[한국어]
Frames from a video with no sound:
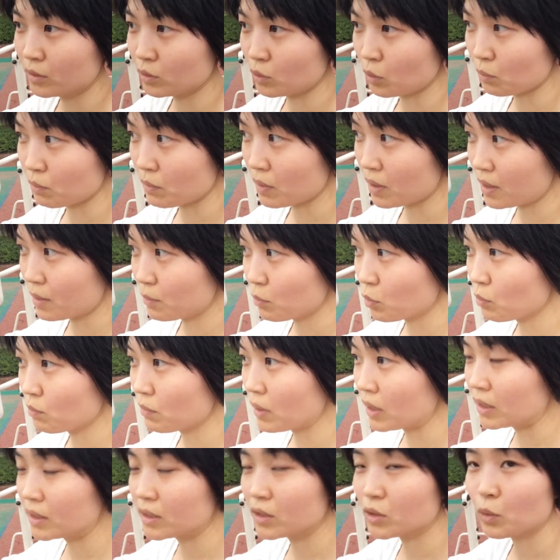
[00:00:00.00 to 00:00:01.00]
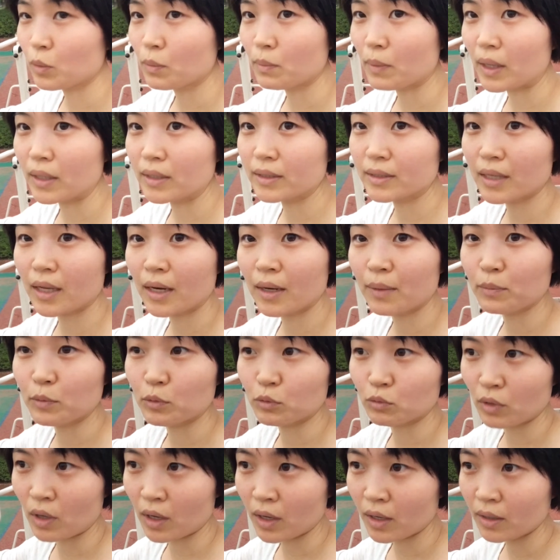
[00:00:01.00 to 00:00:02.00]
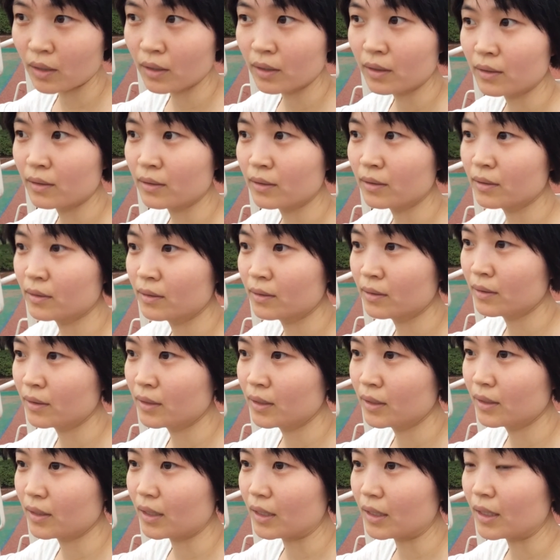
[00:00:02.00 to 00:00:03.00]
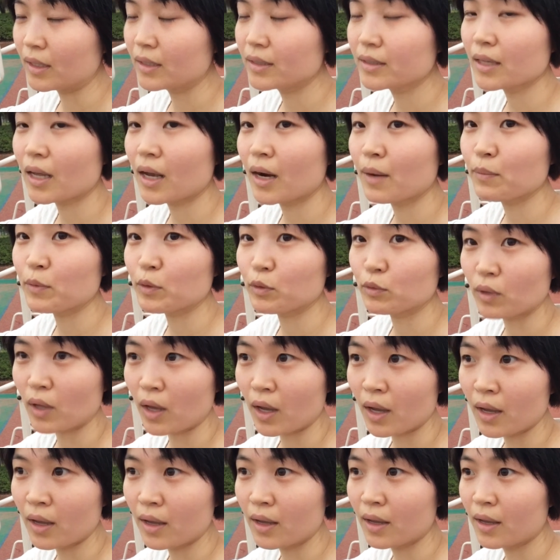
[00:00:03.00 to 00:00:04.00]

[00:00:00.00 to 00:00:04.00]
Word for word: 정말 본받을 점이 많은 사람이구나 대단한 사람이구나